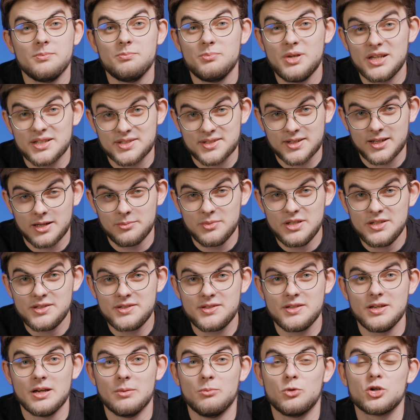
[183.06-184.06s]
Без
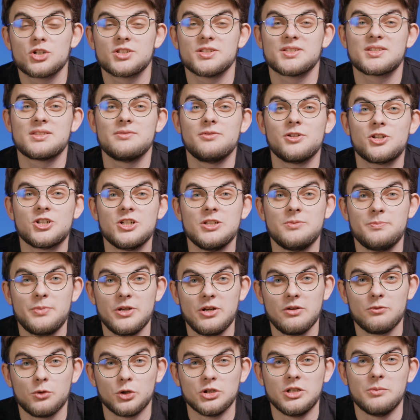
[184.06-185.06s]
комиссии можно совершить
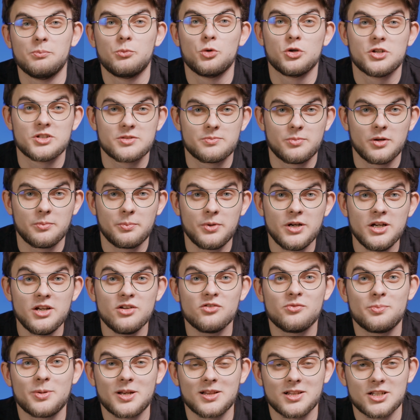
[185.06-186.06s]
переводы по СБП
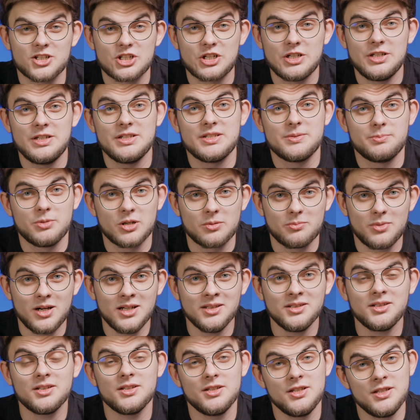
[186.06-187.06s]
в приложении
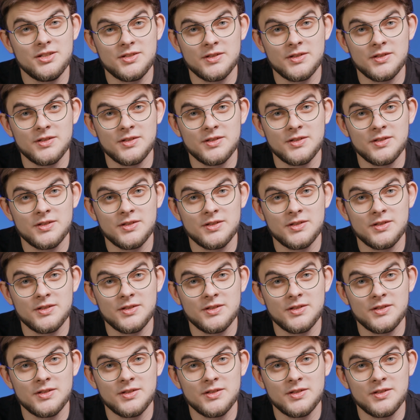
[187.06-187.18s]
Сбербанк и